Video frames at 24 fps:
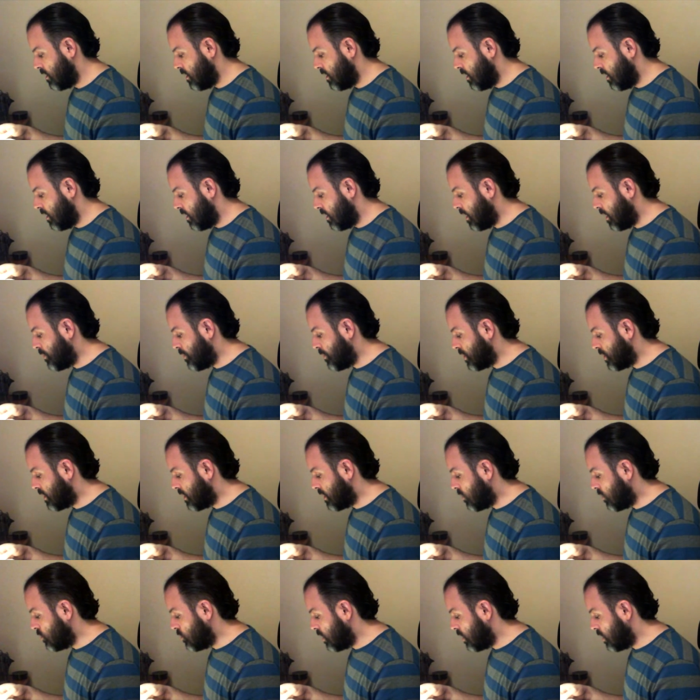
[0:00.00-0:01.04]
La puerta
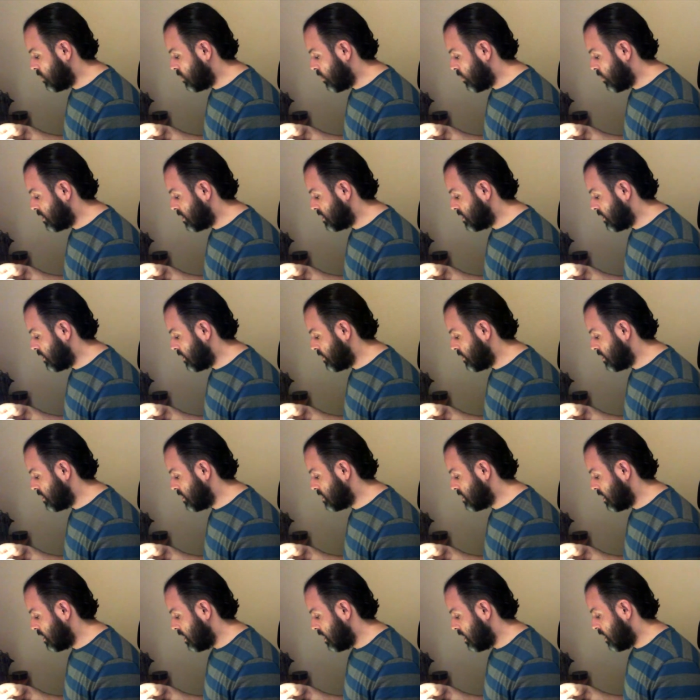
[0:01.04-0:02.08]
continuaba sin
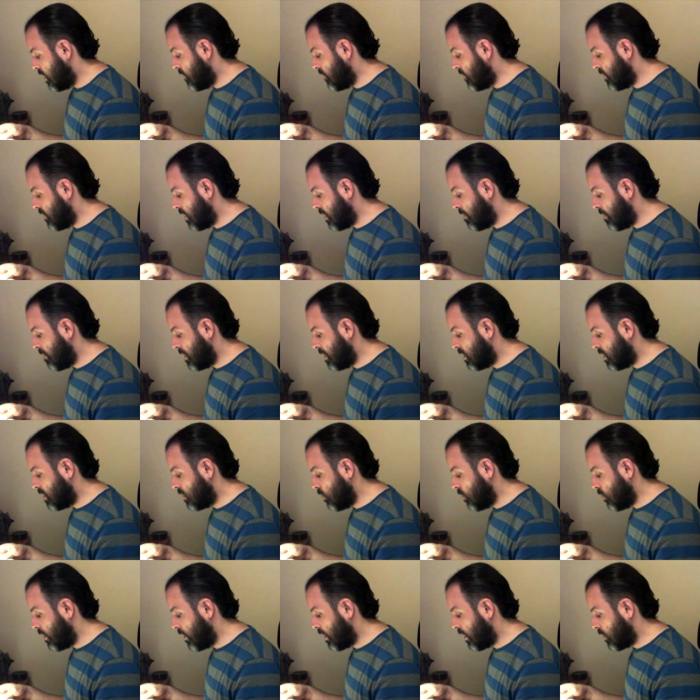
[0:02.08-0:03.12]
abrirse y finalmente
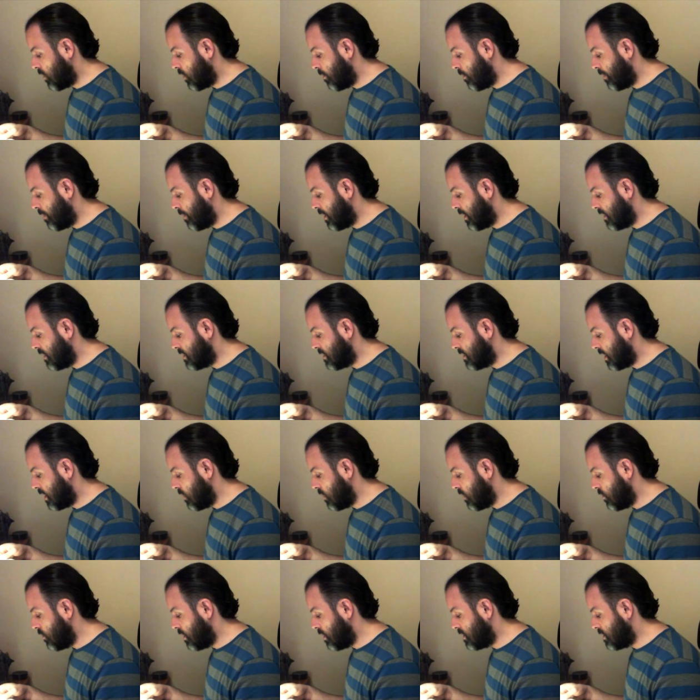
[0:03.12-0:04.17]
tuve que romper la
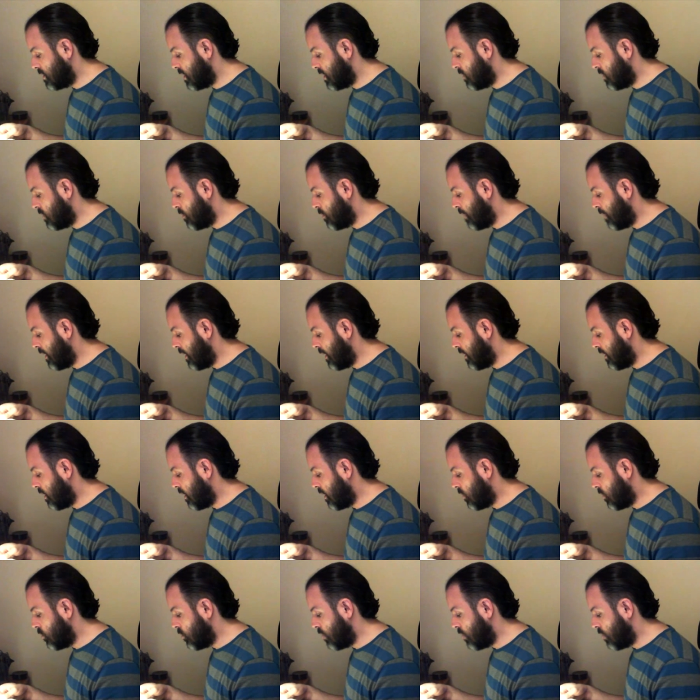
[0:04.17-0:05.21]
cerradura haciendo palanca
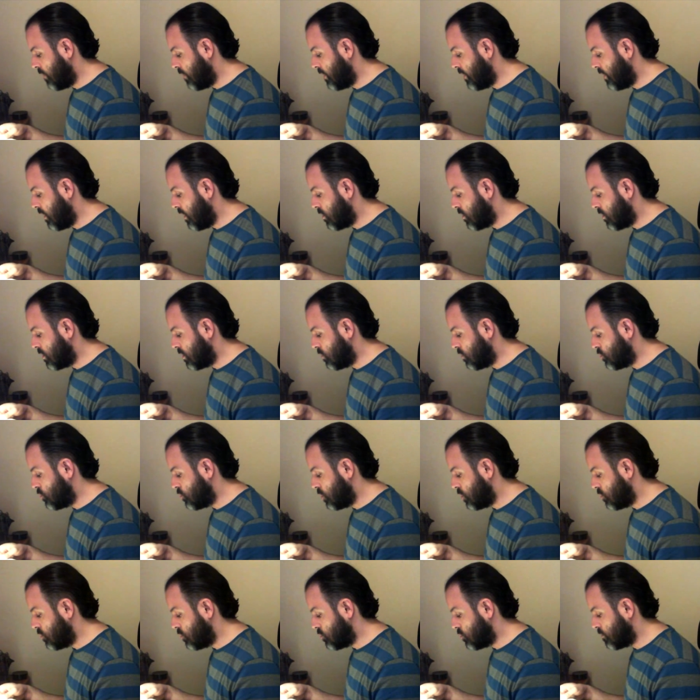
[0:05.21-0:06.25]
con un afilador de
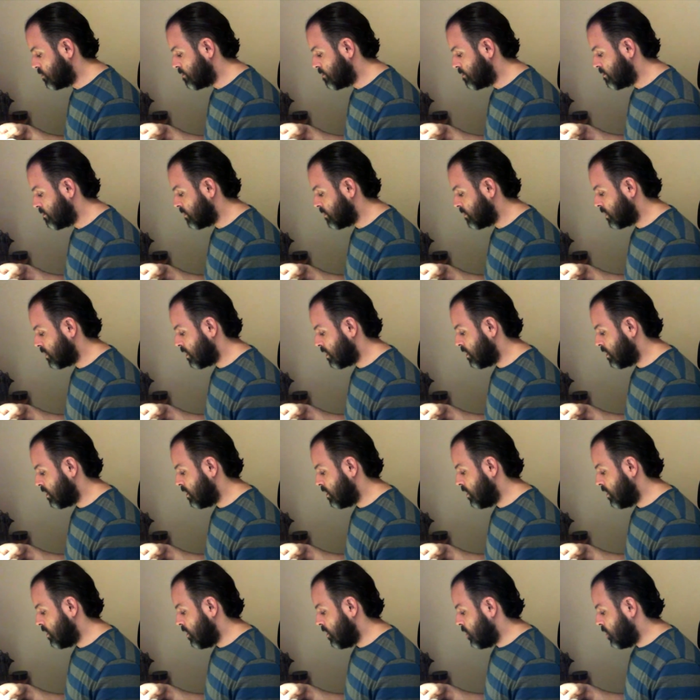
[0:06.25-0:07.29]
cuchillos.
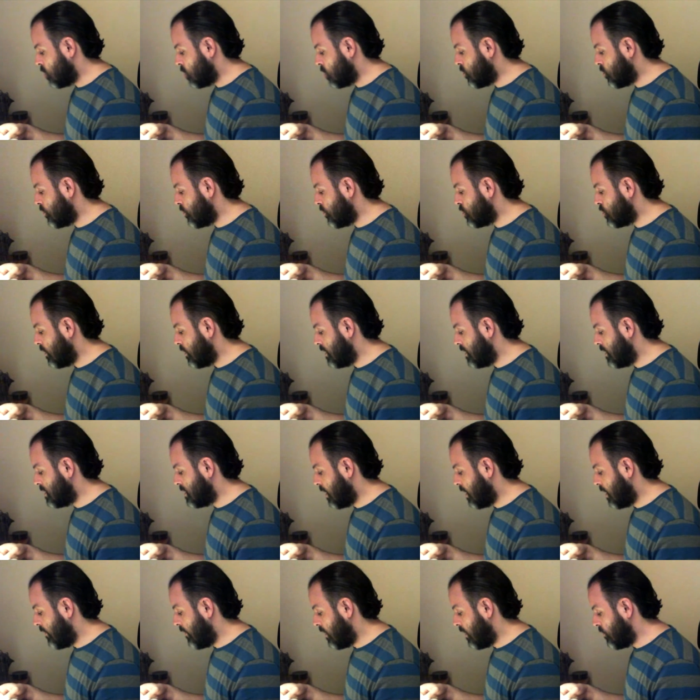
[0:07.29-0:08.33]
Los fusiles se
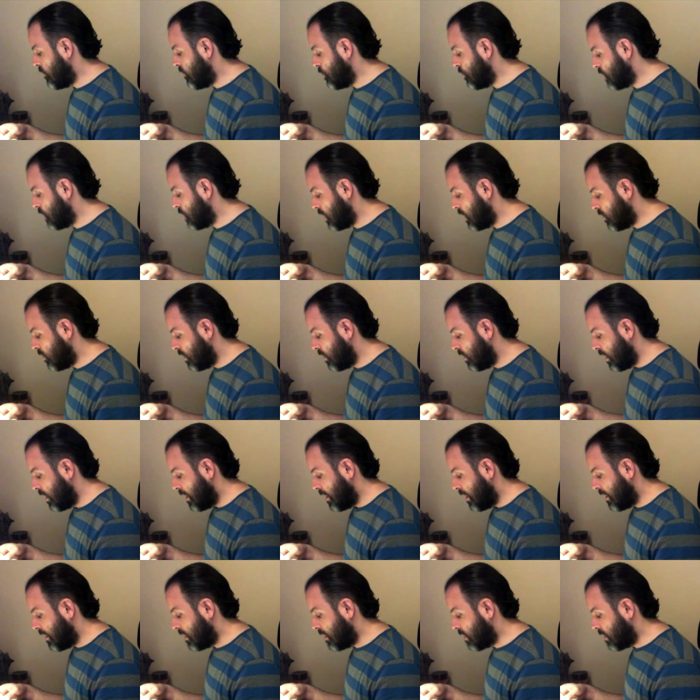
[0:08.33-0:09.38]
habían fundido
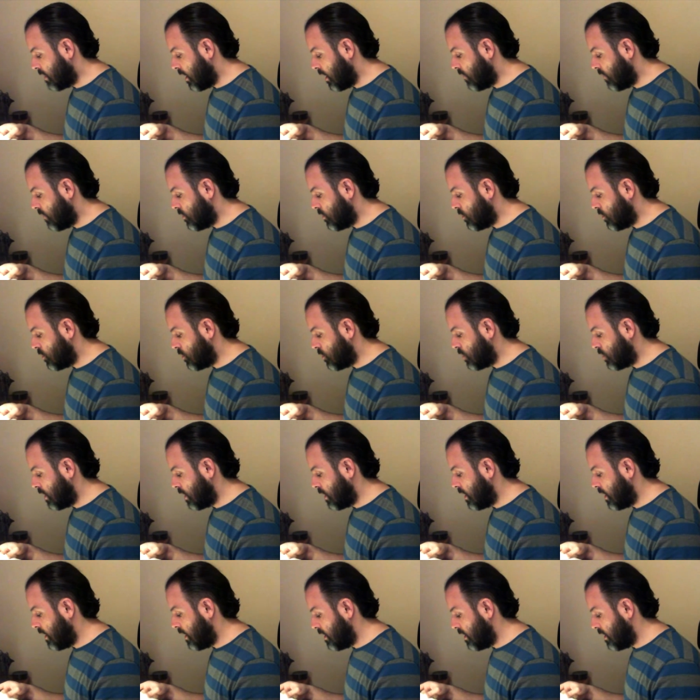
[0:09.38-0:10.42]
y el teléfono no
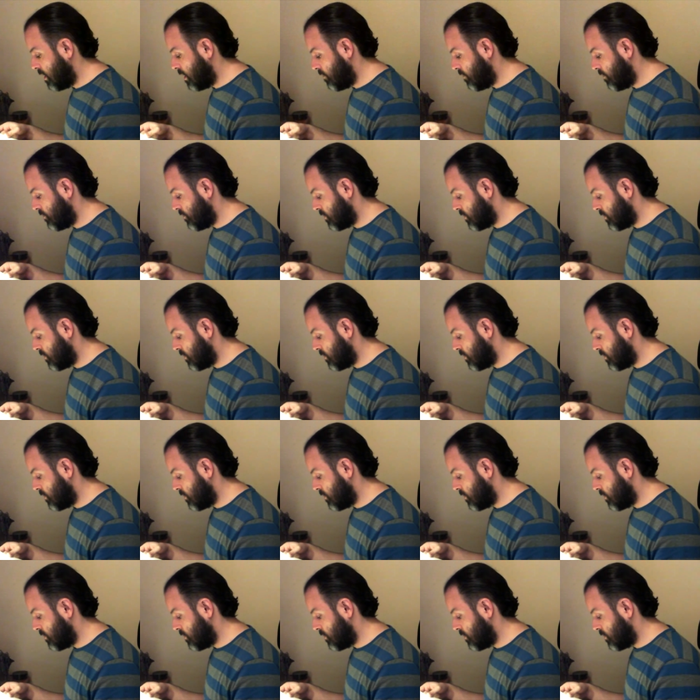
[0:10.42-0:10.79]
tenía línea.